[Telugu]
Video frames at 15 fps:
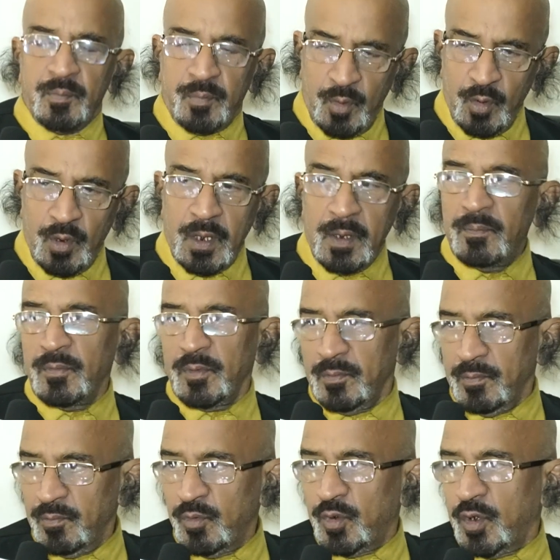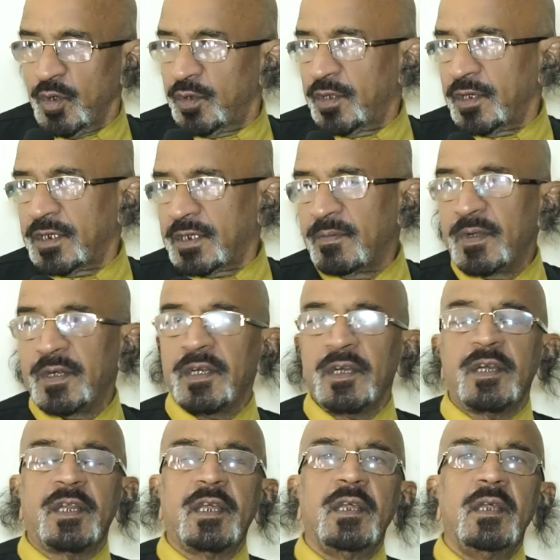ప్రోగ్రాం ముఖ్య ఉద్దేశం
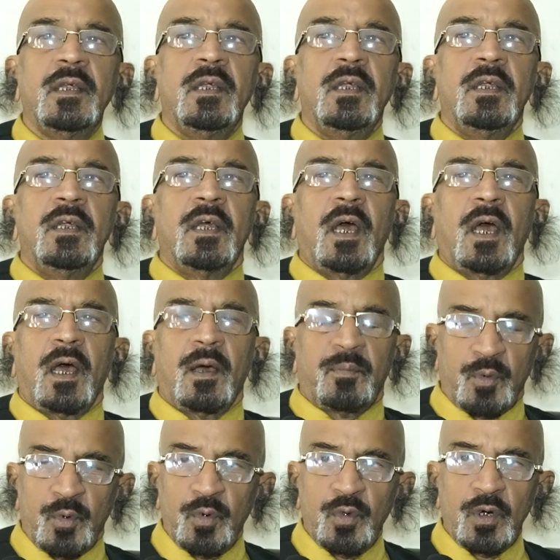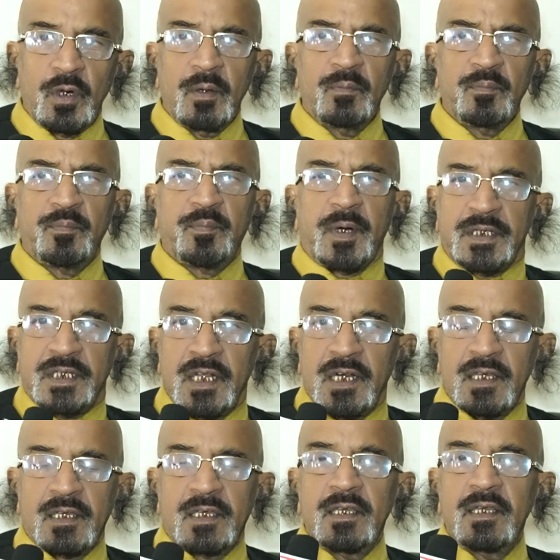ఏంటంటే ఆ ప్రోగ్రాం
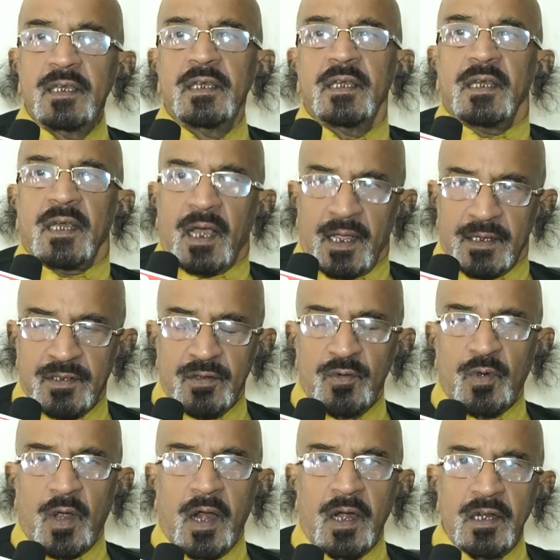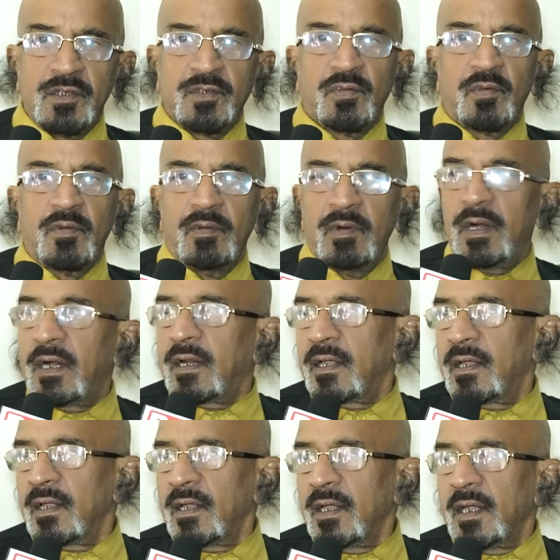ప్రజలకి అసలు కాళేశ్వరం అంటే
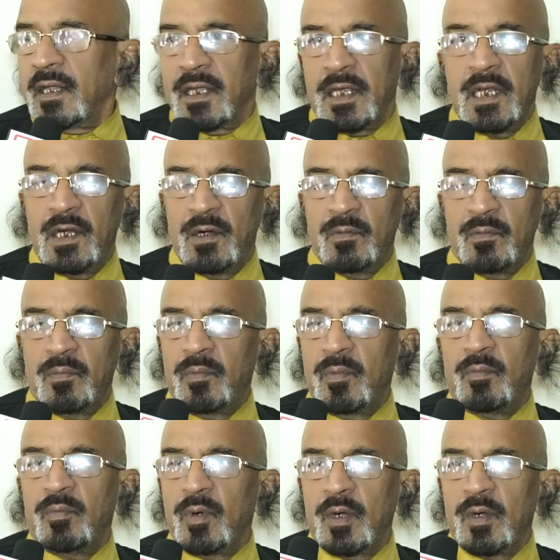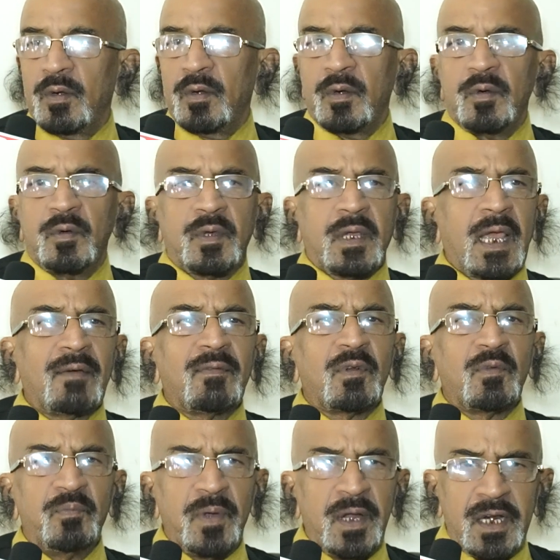వీళ్ళు
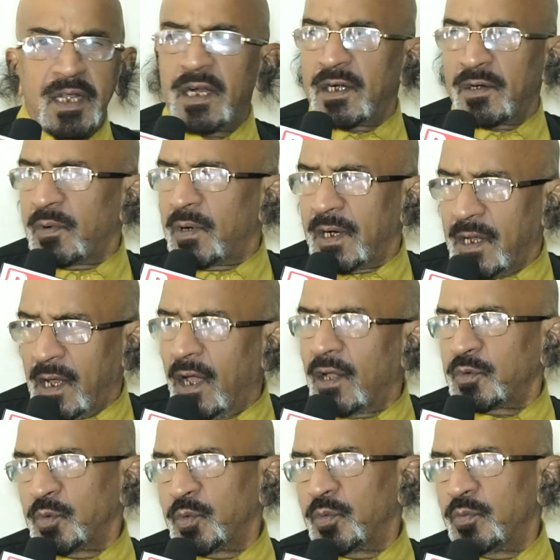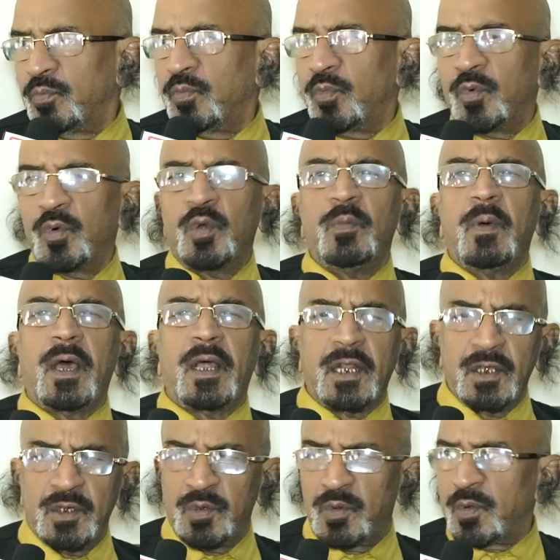కేవలం మేడిగట్ట ఒకటి కాదు మూడు
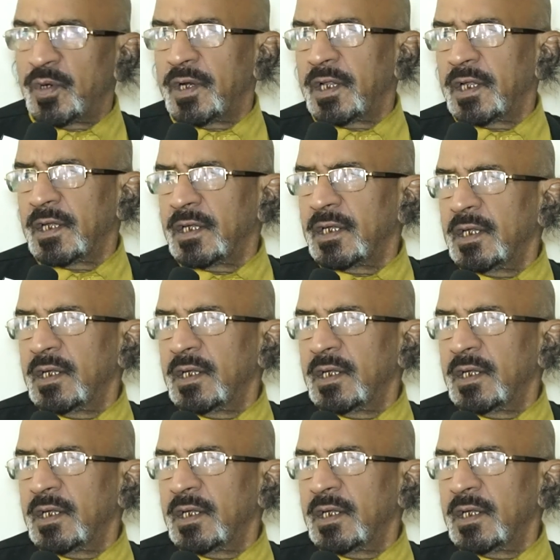బ్యారేజీలు ఉన్నాయి